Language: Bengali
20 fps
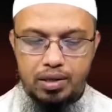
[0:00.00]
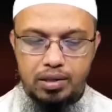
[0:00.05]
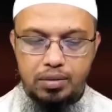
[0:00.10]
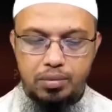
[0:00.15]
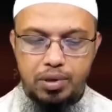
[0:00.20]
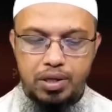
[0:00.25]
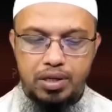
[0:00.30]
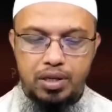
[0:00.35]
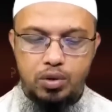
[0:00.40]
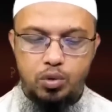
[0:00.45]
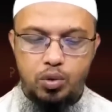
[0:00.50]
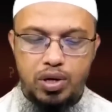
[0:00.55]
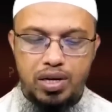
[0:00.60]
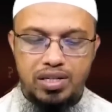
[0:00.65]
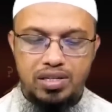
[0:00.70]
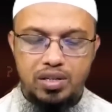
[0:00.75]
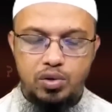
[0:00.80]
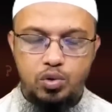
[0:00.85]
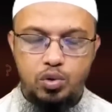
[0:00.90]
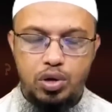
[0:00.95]
যেমন একটা দোয়া
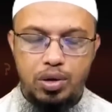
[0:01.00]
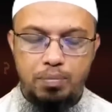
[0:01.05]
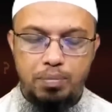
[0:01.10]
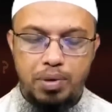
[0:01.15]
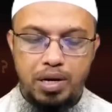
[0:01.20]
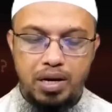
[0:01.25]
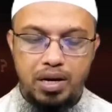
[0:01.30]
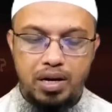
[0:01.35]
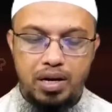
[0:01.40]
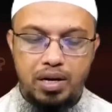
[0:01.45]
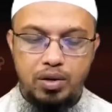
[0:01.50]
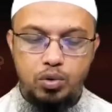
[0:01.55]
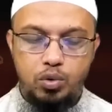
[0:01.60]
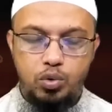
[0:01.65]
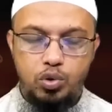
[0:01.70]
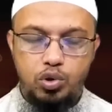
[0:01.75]
আছে সুরে বাকারার